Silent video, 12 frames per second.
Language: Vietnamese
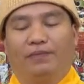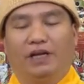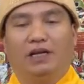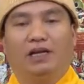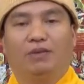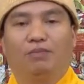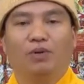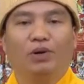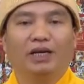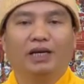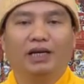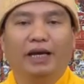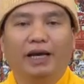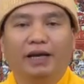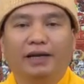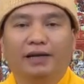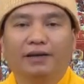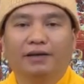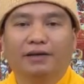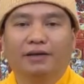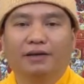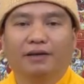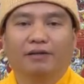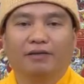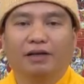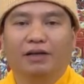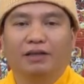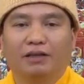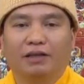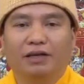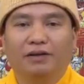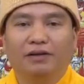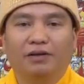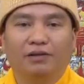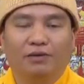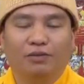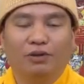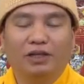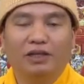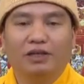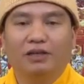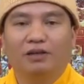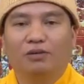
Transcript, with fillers: Đấy là bốn cái lễ gọi là nhớ luôn gì,